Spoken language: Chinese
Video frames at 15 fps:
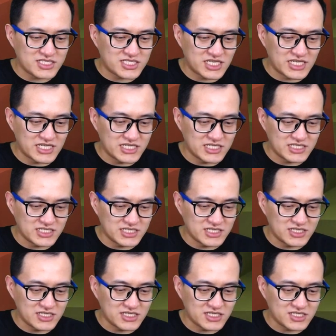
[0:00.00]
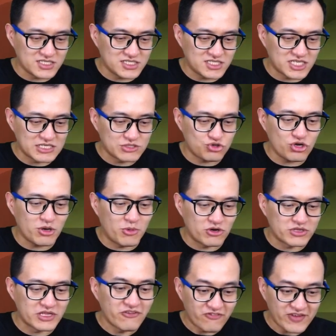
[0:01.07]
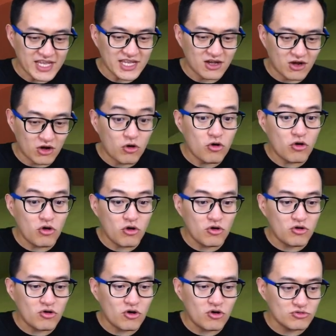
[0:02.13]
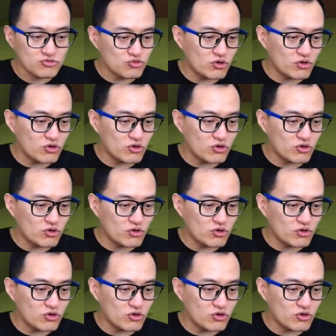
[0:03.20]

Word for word: 请请确保能飞哦。